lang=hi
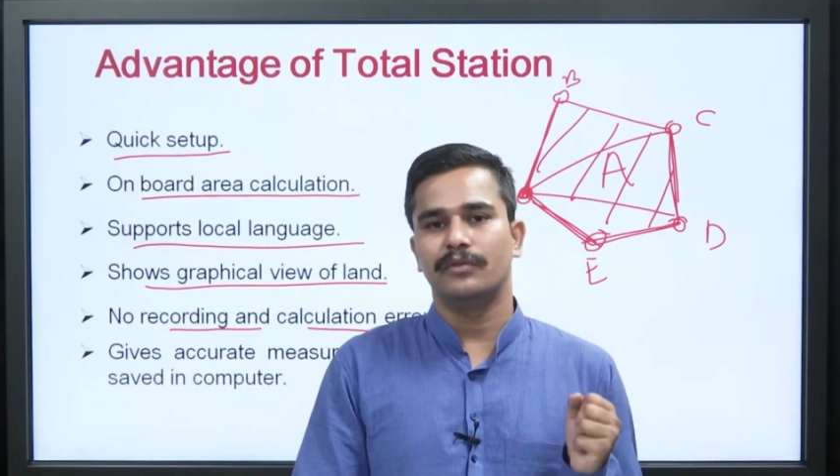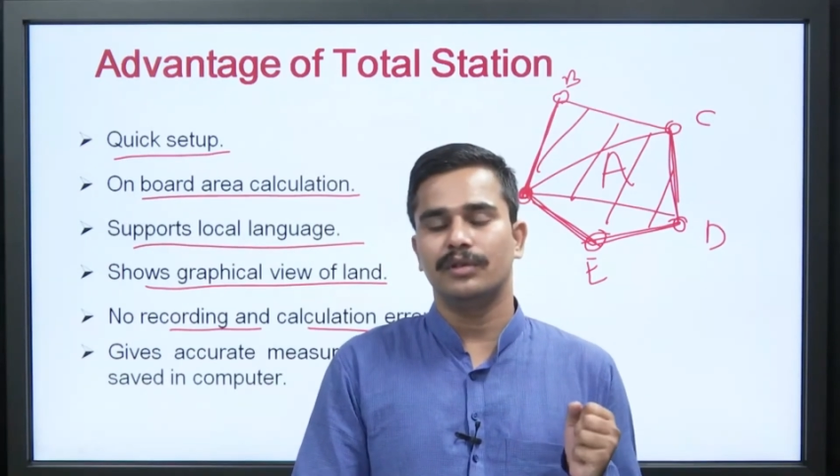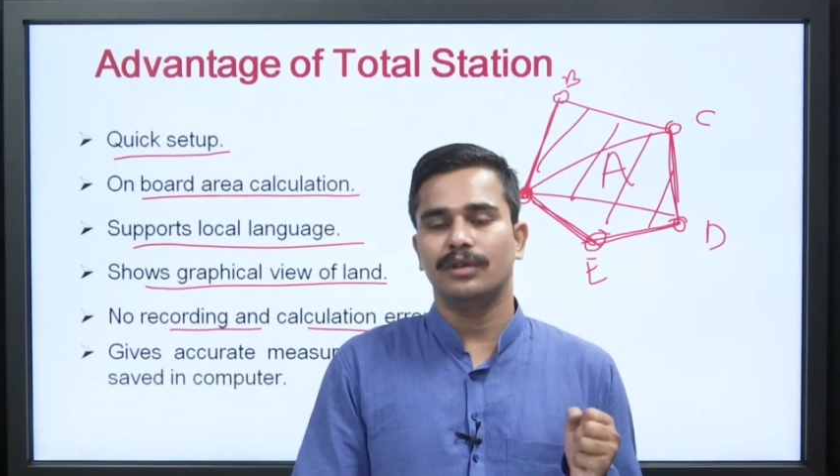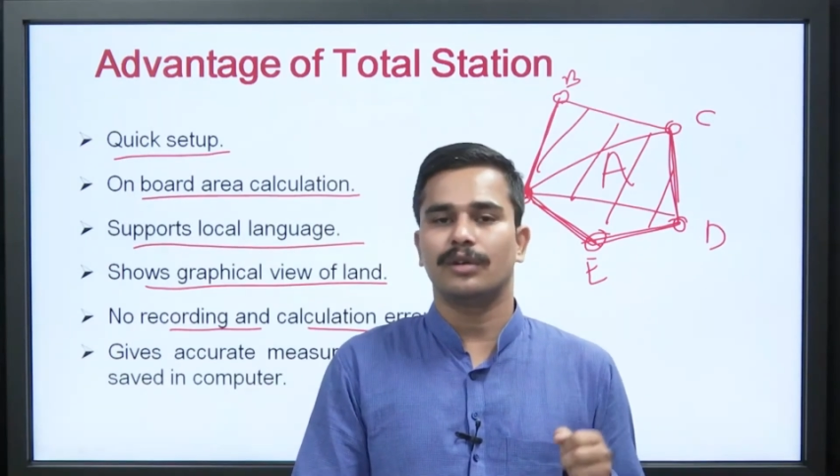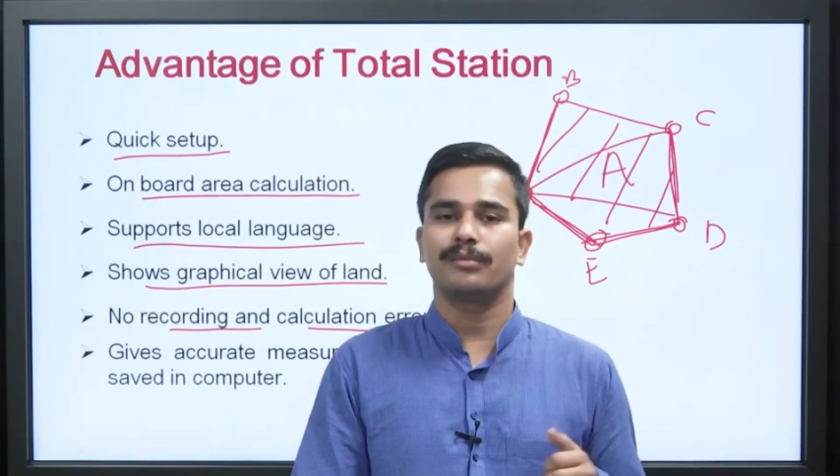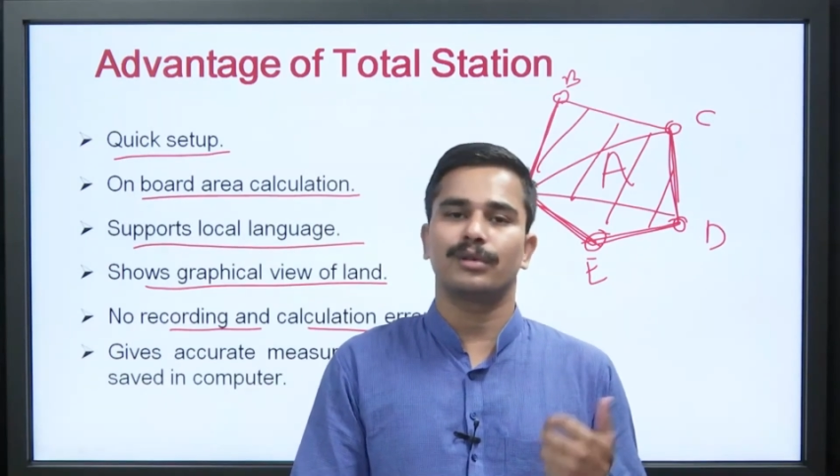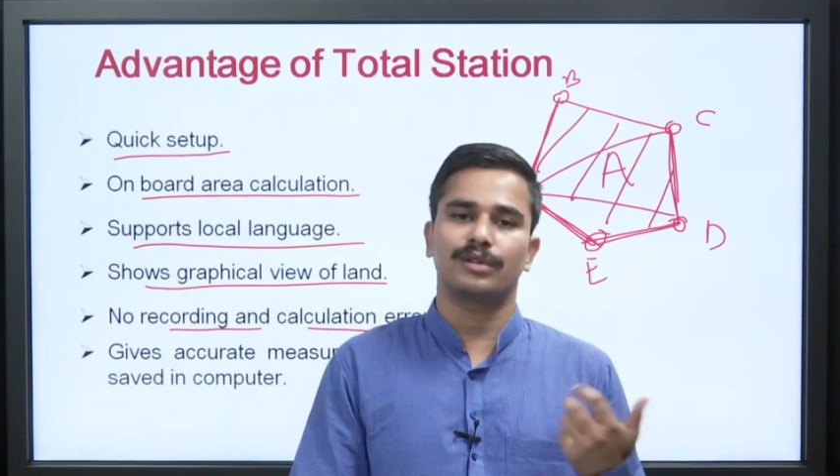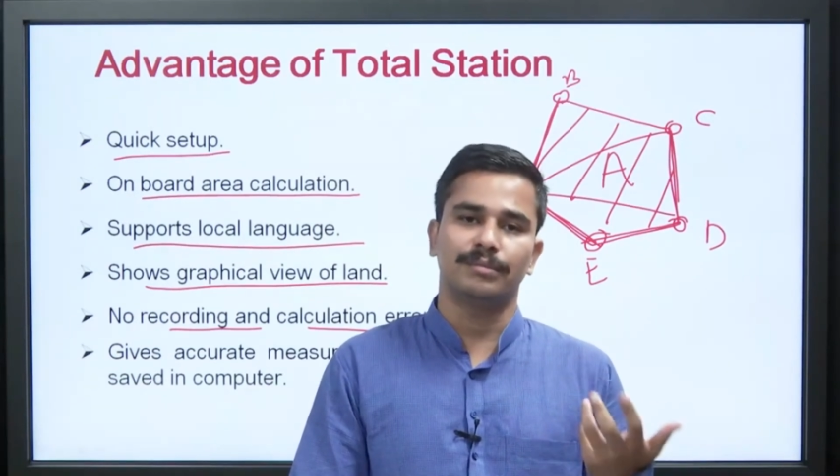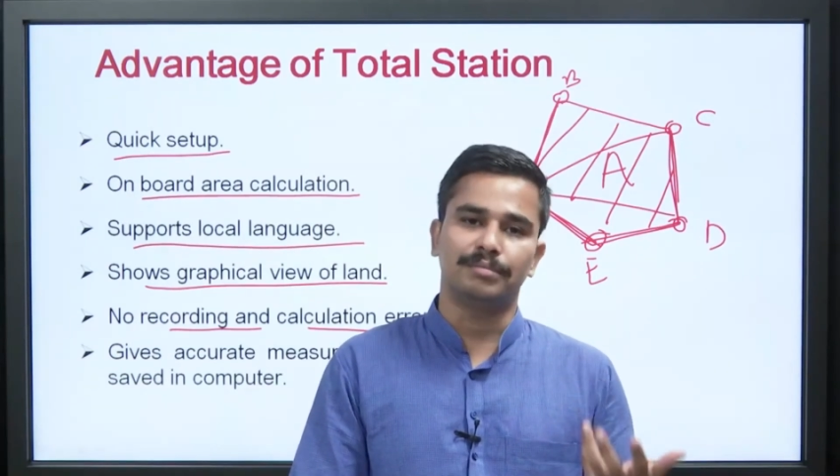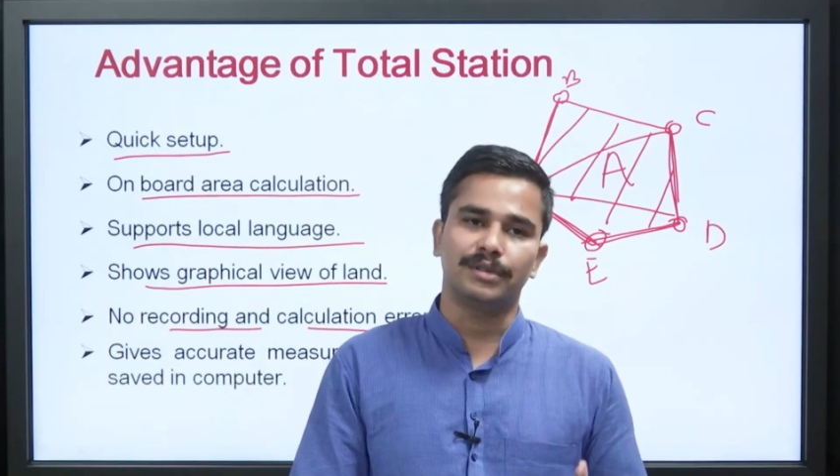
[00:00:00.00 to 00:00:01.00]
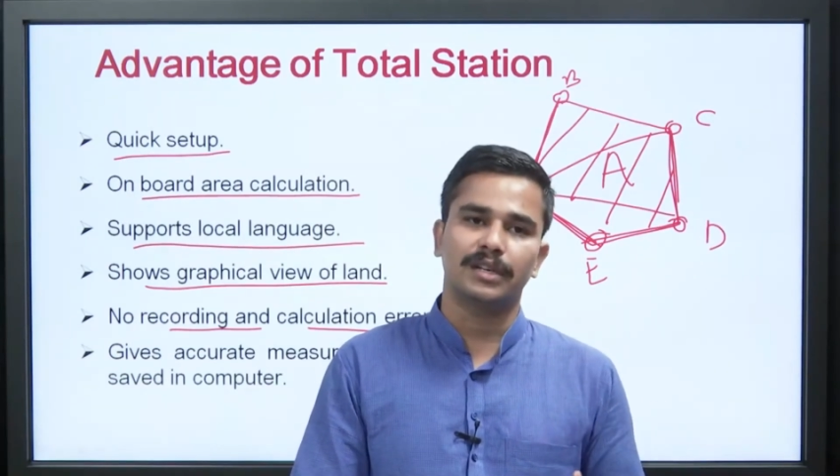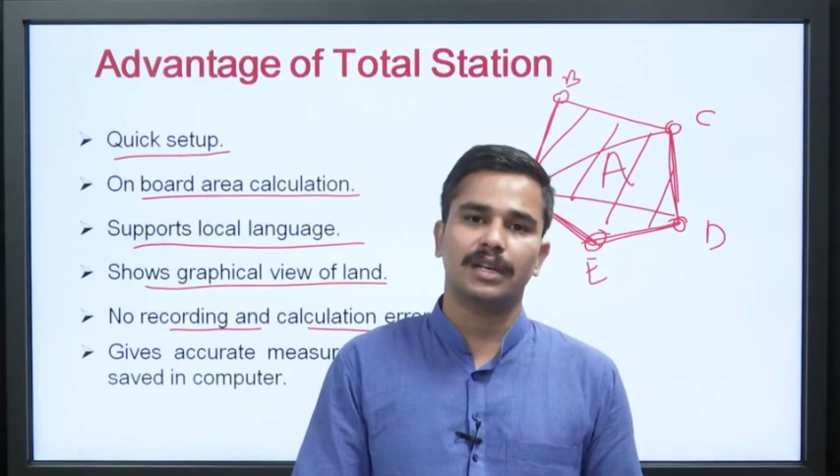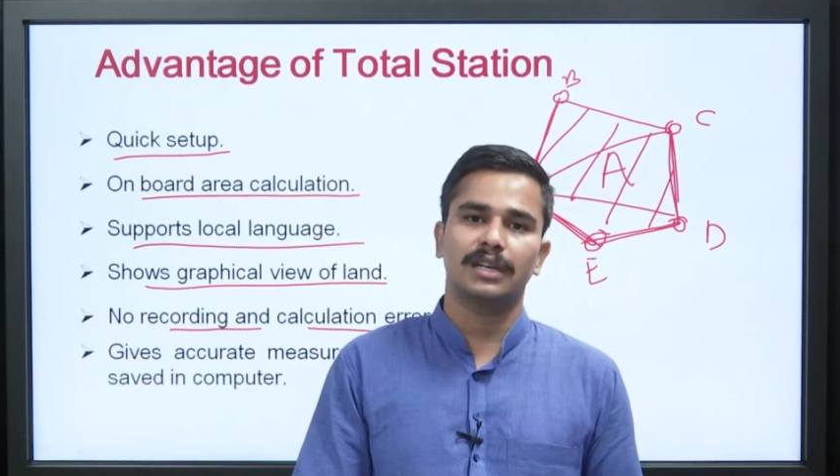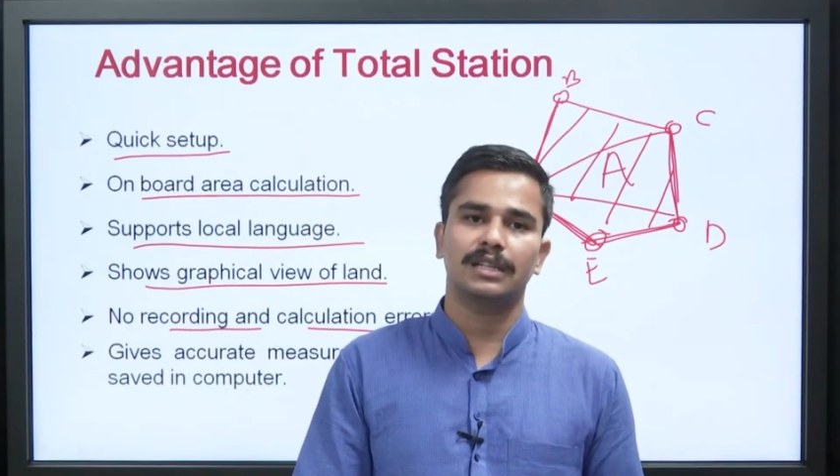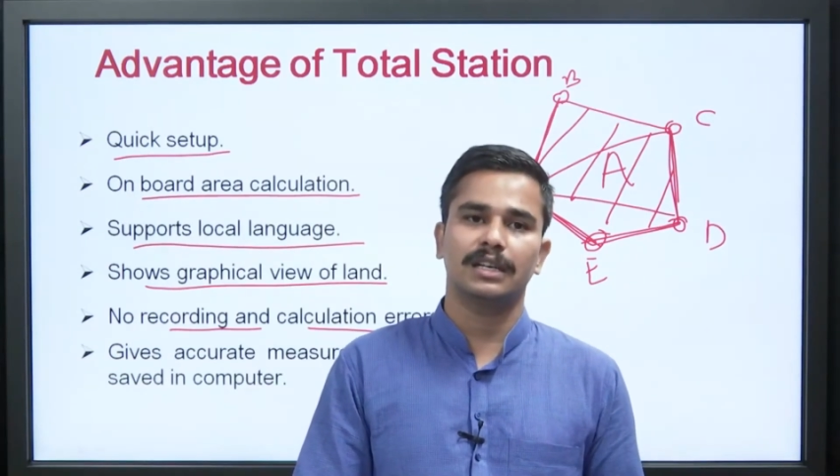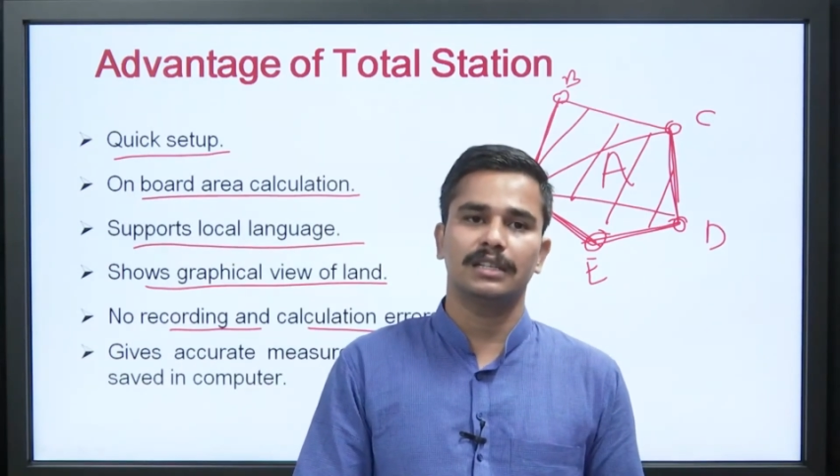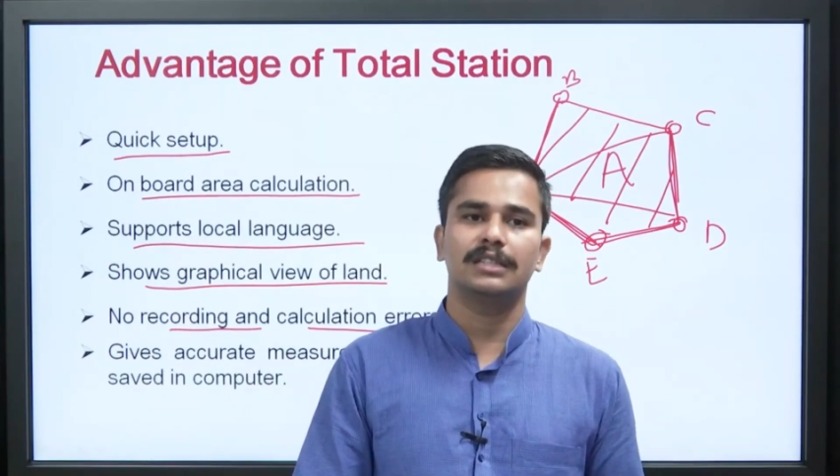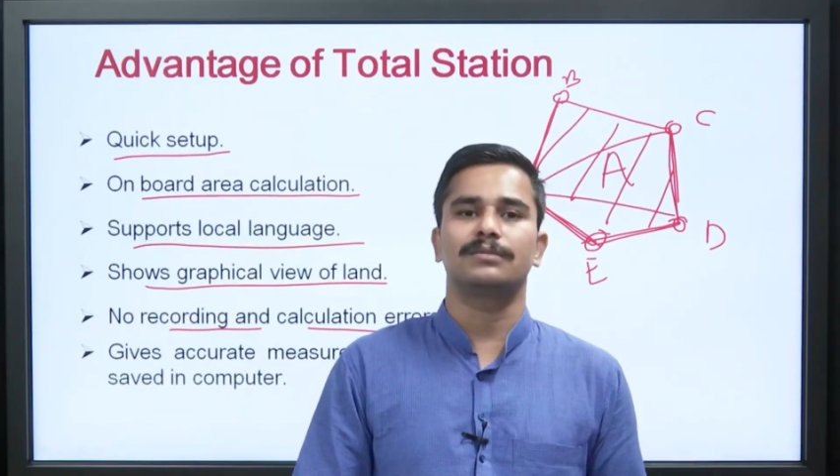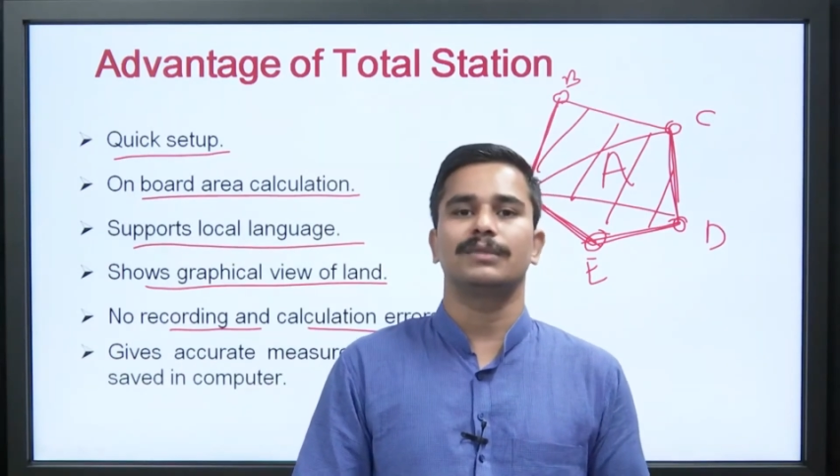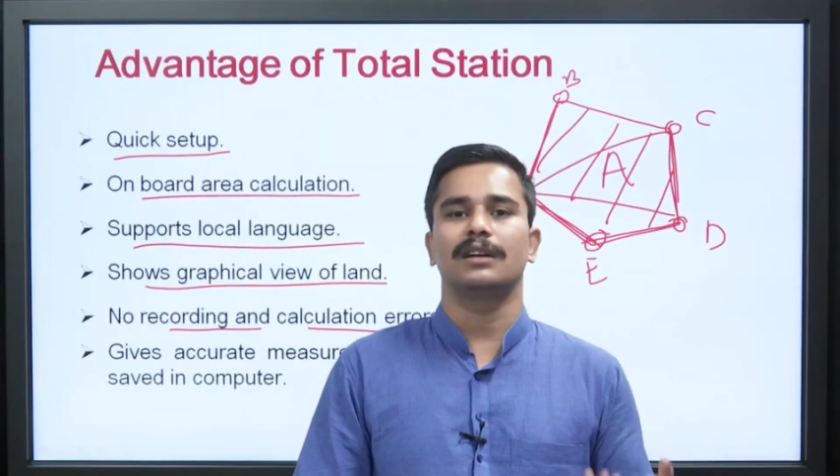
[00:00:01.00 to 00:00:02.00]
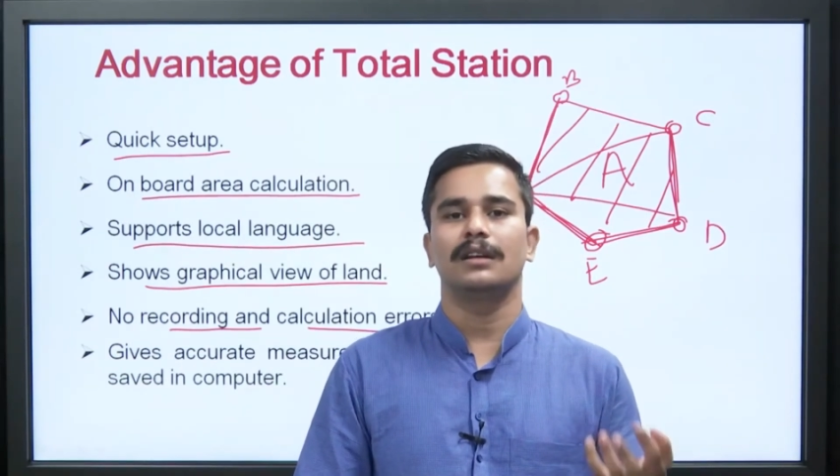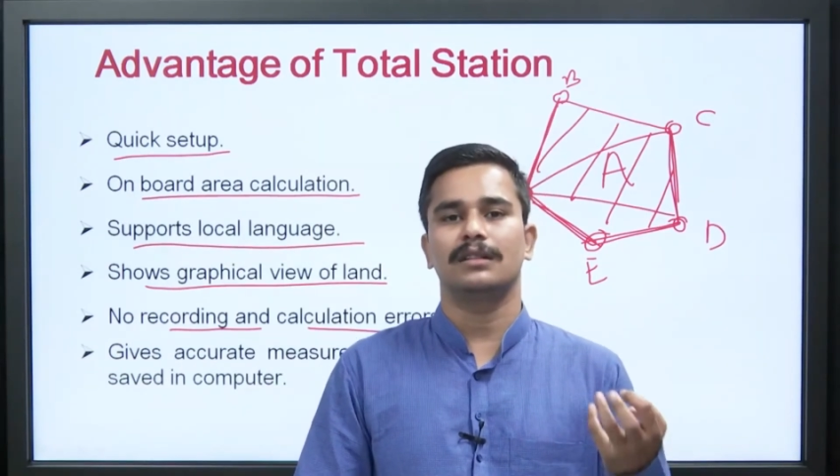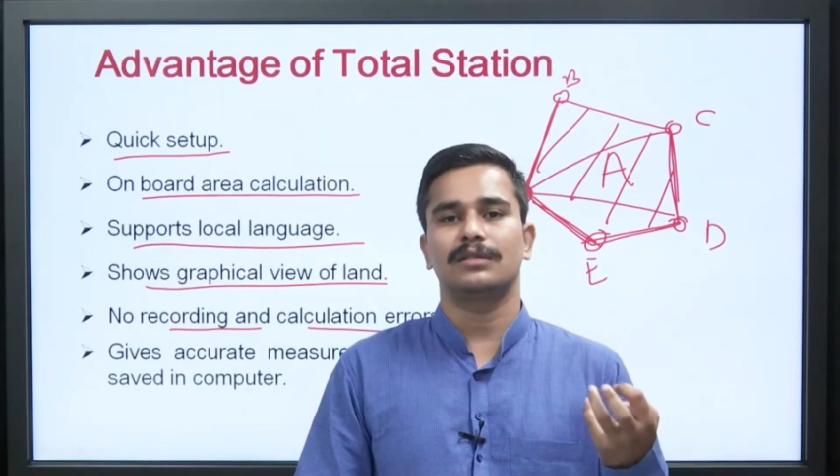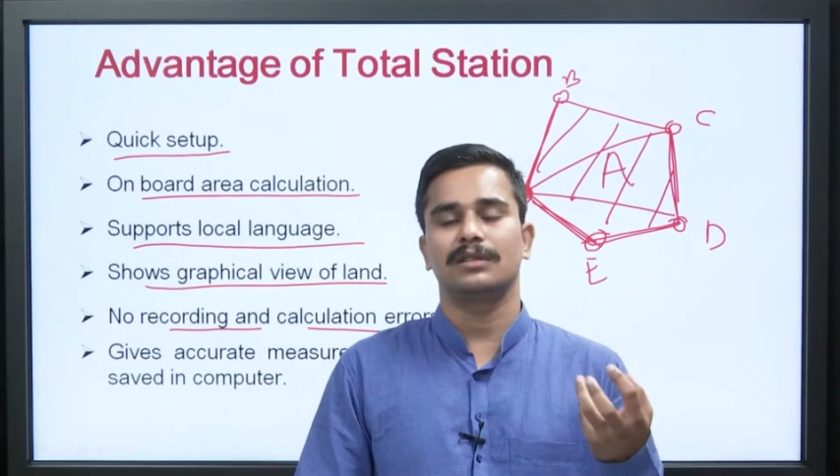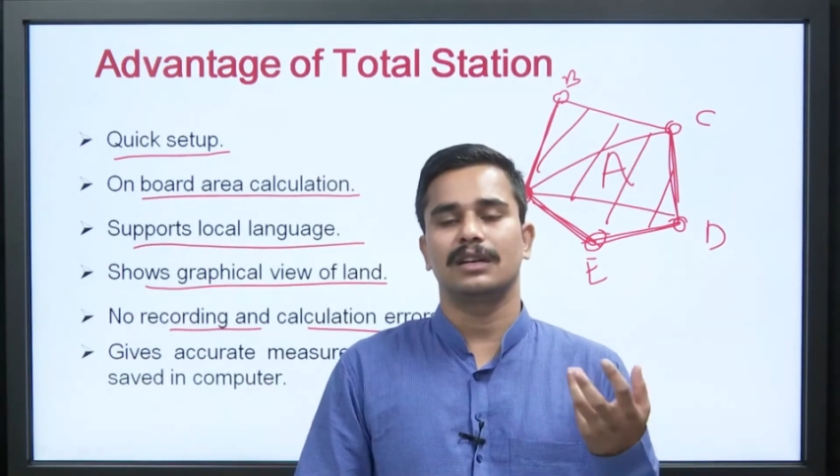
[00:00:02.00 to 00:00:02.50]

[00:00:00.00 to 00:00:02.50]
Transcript: वो ऑन बोर्ड कंप्यूटर करता है जिसमें गलत